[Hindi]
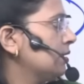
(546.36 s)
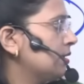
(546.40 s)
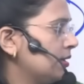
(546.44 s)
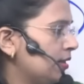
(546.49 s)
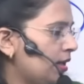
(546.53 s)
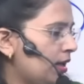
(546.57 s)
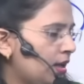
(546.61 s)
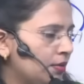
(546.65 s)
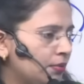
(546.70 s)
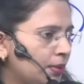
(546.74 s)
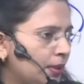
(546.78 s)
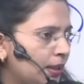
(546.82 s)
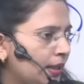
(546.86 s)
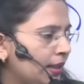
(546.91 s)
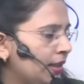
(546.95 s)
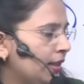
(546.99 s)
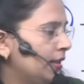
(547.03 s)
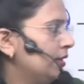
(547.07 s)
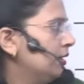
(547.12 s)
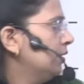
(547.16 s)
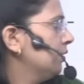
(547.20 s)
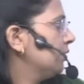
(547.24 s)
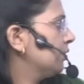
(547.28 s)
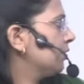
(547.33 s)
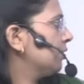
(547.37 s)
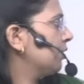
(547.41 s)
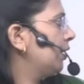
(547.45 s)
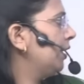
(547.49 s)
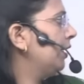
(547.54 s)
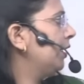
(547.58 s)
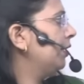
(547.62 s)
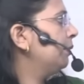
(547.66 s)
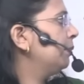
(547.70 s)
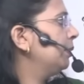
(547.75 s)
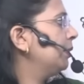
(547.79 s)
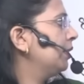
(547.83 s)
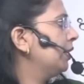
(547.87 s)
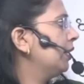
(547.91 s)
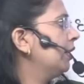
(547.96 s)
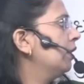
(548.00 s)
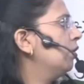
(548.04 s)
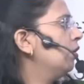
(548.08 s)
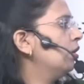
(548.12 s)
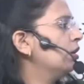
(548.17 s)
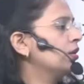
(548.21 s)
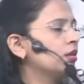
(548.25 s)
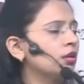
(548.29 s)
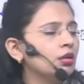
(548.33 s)
सिरा भी है श्रेणी भी है
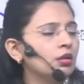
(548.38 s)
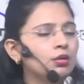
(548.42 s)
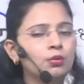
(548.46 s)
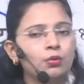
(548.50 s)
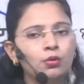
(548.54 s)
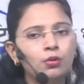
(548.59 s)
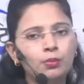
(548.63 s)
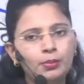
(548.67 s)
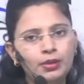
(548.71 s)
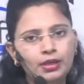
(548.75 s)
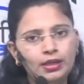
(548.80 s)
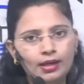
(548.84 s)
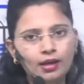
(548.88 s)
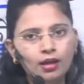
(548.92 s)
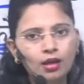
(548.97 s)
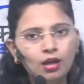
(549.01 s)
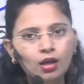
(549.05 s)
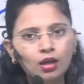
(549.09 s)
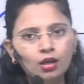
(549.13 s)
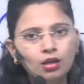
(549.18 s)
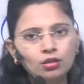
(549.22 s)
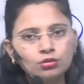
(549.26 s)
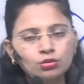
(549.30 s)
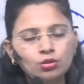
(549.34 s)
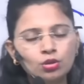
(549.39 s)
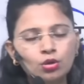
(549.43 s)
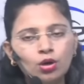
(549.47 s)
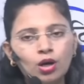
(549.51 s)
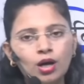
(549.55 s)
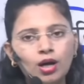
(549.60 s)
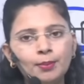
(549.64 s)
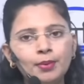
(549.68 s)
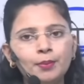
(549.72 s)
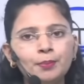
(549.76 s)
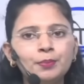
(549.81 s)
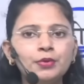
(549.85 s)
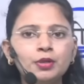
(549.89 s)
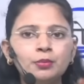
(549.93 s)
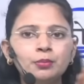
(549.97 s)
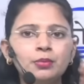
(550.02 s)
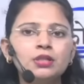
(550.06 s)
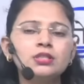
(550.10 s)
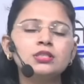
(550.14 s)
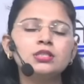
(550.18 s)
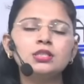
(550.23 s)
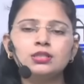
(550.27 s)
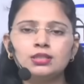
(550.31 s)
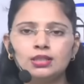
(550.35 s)
और करोड़ भी है तो हम अपनी
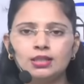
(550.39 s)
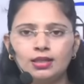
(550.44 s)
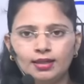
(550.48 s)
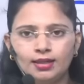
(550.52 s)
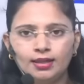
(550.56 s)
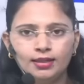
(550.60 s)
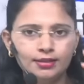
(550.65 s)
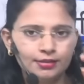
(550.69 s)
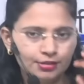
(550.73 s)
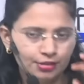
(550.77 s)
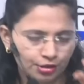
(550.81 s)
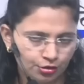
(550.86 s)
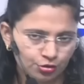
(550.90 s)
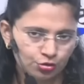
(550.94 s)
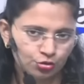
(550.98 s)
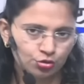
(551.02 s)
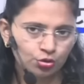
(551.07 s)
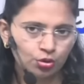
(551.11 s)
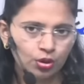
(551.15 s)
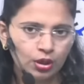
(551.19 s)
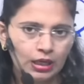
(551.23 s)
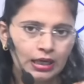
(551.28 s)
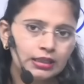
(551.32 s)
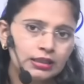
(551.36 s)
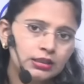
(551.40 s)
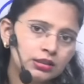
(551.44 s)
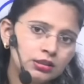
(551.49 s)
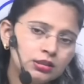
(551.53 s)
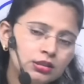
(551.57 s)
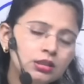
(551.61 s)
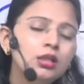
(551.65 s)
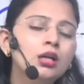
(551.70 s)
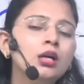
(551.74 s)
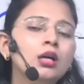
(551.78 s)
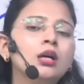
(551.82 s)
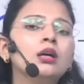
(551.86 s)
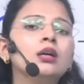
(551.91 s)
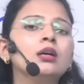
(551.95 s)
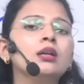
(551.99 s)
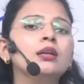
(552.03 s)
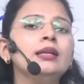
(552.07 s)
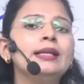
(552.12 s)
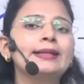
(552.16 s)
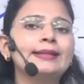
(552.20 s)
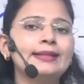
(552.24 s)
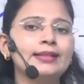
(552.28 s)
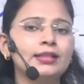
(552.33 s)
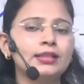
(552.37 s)
मर्जी से लगा लेते हैं जो अर्थ
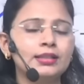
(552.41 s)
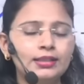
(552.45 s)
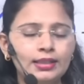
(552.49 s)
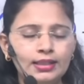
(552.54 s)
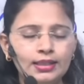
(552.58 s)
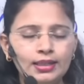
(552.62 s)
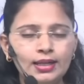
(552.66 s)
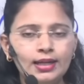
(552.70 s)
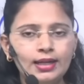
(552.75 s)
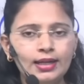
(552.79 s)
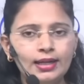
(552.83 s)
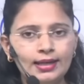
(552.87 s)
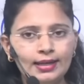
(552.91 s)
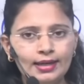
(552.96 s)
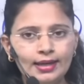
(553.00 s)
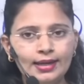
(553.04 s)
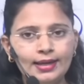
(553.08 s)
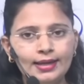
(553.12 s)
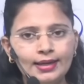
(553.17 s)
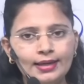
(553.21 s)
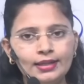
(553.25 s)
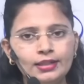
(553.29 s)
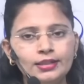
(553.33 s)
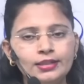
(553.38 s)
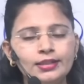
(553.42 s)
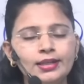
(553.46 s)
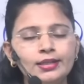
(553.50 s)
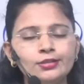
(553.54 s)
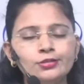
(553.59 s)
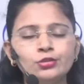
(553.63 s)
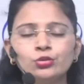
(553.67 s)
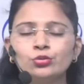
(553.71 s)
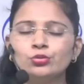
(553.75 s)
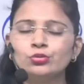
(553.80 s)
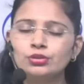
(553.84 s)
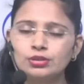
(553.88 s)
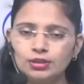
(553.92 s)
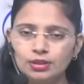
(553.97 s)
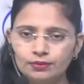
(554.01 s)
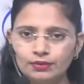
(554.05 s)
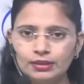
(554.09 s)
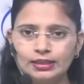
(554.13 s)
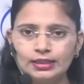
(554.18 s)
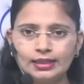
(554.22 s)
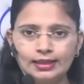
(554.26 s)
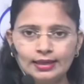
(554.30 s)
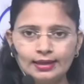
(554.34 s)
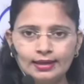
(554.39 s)
लेखक ने लगाया है या जो उस
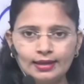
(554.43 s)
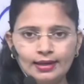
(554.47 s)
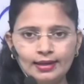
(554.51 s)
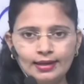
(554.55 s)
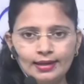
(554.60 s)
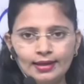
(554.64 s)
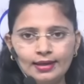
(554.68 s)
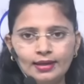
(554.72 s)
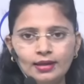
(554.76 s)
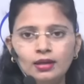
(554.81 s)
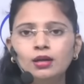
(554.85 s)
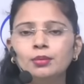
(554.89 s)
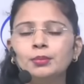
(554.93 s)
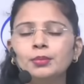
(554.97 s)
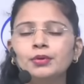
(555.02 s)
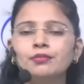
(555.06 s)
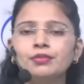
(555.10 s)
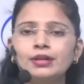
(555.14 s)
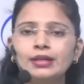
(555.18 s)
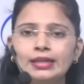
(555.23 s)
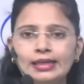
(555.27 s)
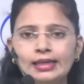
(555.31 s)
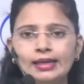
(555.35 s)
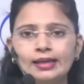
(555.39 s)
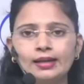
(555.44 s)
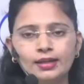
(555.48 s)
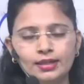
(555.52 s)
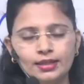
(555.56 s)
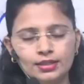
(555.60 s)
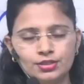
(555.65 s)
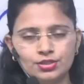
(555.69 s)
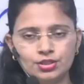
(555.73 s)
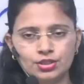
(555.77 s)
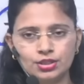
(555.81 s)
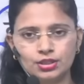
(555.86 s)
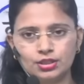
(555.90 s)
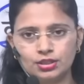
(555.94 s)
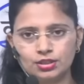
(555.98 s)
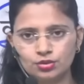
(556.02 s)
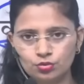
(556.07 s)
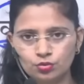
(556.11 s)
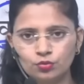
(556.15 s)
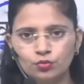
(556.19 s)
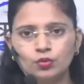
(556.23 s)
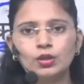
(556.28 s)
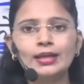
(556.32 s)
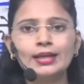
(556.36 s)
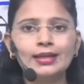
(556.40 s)
कवि ने लगाया है हमें वही लगाना चाहिए जो
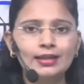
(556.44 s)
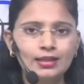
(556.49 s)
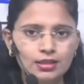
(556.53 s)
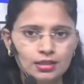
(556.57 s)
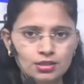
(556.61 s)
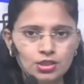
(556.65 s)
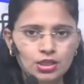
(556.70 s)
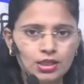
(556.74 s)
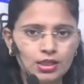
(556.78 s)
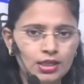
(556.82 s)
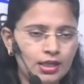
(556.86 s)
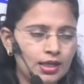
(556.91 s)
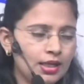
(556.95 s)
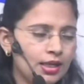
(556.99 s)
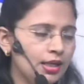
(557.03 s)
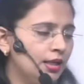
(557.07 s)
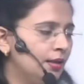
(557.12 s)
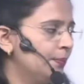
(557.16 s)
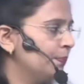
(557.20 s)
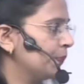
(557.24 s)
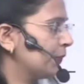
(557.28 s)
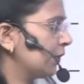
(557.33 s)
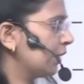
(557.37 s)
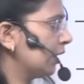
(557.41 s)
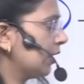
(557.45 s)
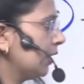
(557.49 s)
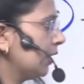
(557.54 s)
वो कहना चाह रहा है ठीक